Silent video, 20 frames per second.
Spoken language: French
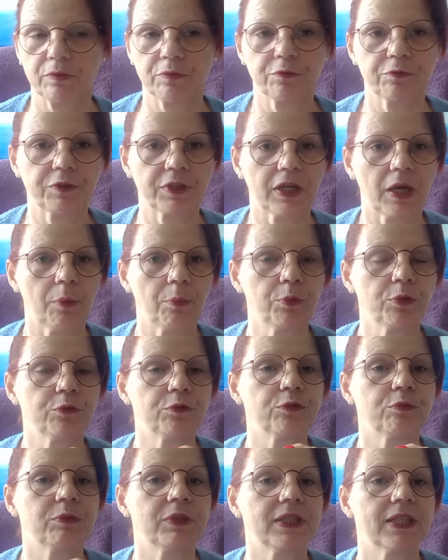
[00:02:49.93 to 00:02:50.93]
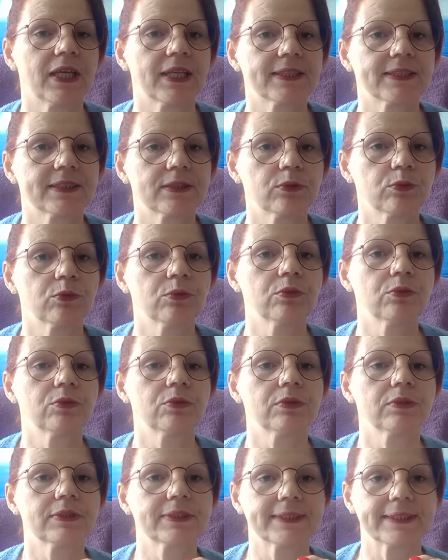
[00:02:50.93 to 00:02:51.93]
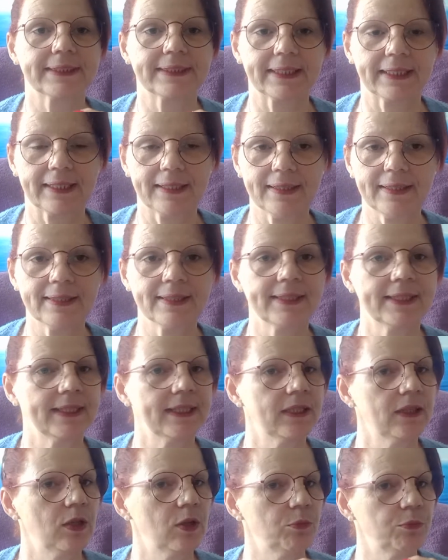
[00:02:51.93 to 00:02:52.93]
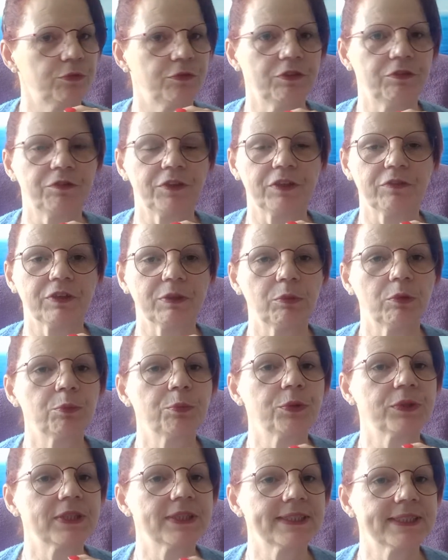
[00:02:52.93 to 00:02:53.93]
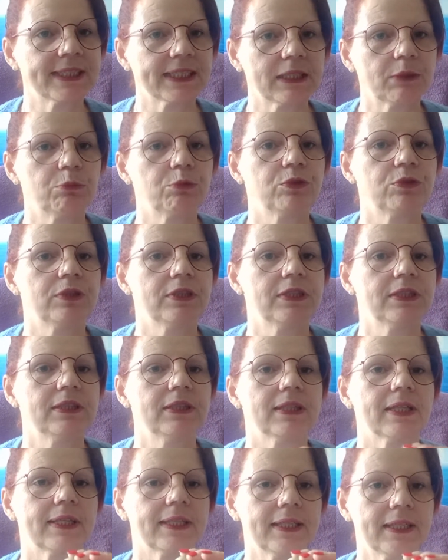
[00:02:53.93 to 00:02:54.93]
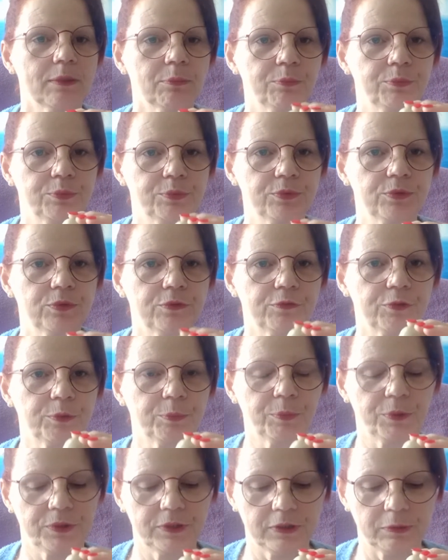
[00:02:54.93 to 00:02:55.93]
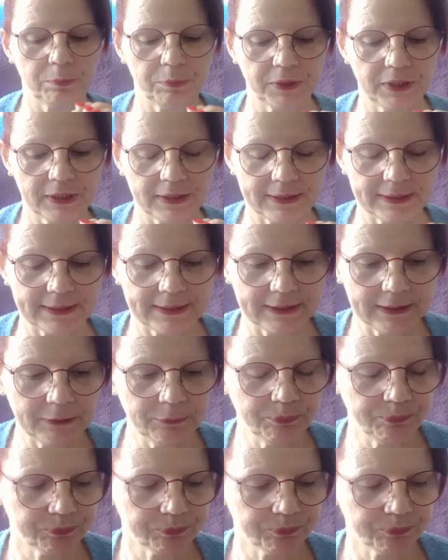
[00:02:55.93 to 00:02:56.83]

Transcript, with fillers: faire un peu de fumigation, etc faire vraiment une petite cérémonie, rien pour votre petite pierre ici.